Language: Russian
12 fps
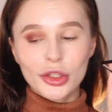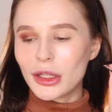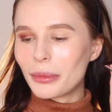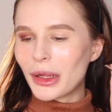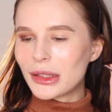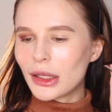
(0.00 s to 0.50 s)
же
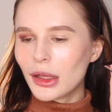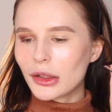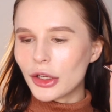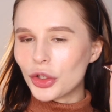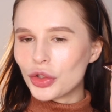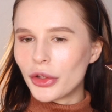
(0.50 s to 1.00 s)
самый оттенок
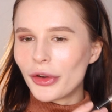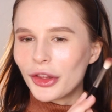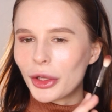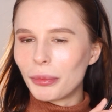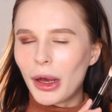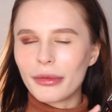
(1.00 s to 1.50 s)
я хочу,
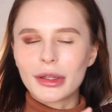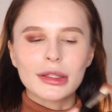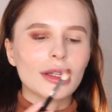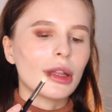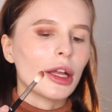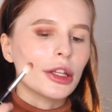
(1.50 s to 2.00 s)
наверное,
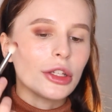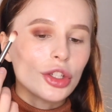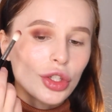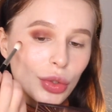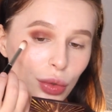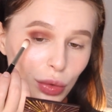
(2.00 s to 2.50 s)
добавить на
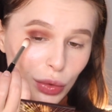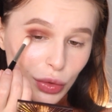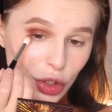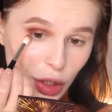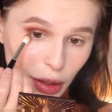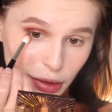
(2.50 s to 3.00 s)

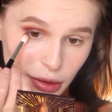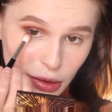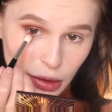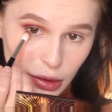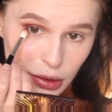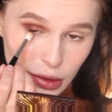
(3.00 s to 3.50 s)
нижнюю
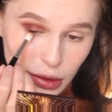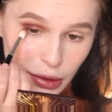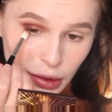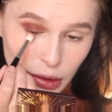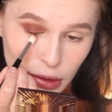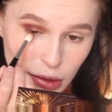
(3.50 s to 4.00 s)
часть
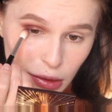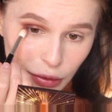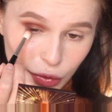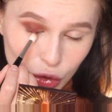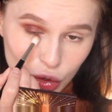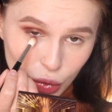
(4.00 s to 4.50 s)
ресниц.
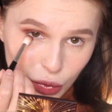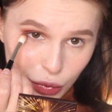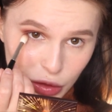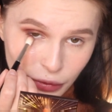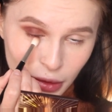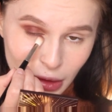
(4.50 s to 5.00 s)
Вот что
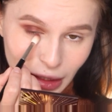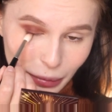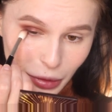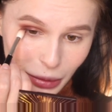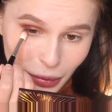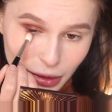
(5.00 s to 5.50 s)
удивительно
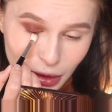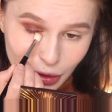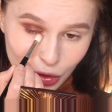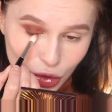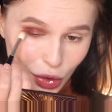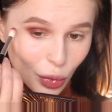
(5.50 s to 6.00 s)
в этом
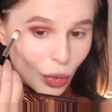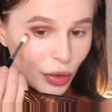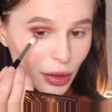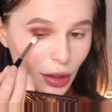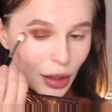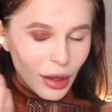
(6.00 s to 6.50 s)
оттенке, что
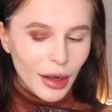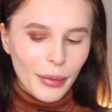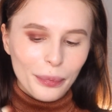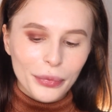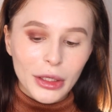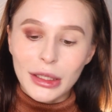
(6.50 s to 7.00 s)
он
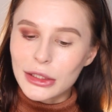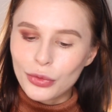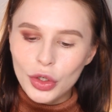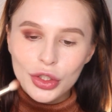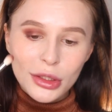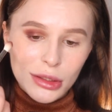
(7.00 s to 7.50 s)
когда
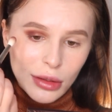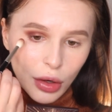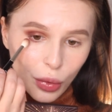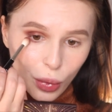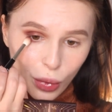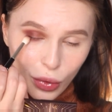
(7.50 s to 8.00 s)
сводчится,
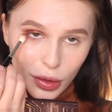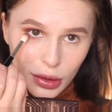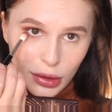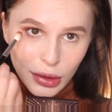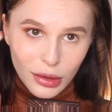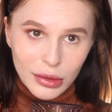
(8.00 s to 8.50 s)

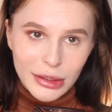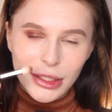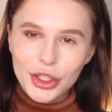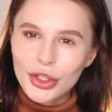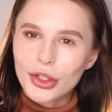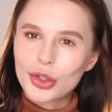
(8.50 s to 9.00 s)
он э,
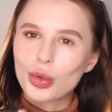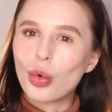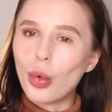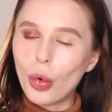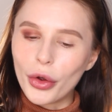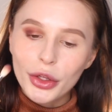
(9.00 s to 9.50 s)
достаточно
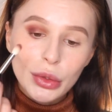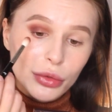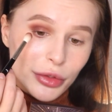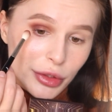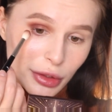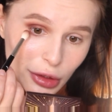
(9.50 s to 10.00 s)
сухой, то
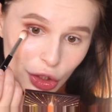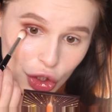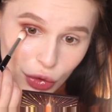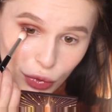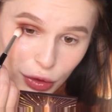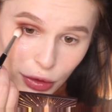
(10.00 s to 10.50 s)
есть
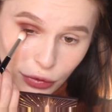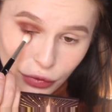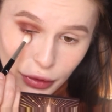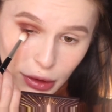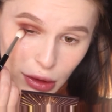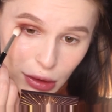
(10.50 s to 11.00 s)
ничего не
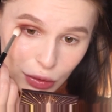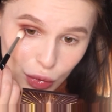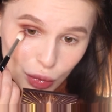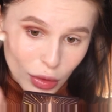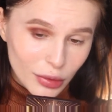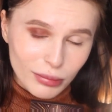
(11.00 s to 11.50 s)
видно,
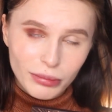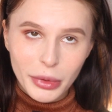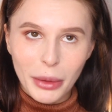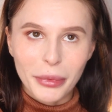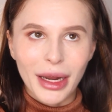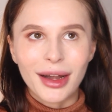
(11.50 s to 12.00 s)
ну он
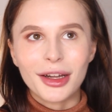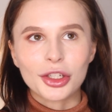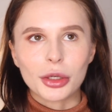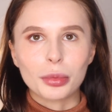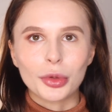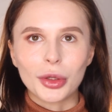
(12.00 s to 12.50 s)
прям реально
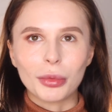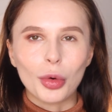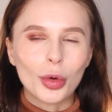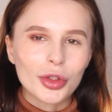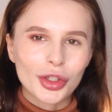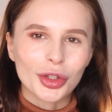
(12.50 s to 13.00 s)
как будто бы
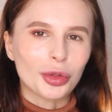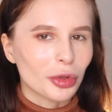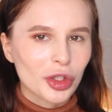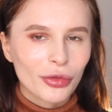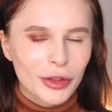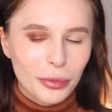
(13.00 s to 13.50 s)
очень
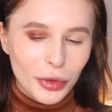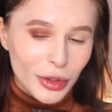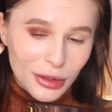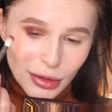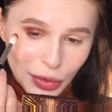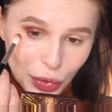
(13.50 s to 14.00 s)
дешево
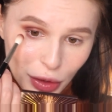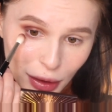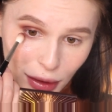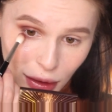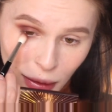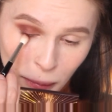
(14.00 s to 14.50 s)
смотрится на руке,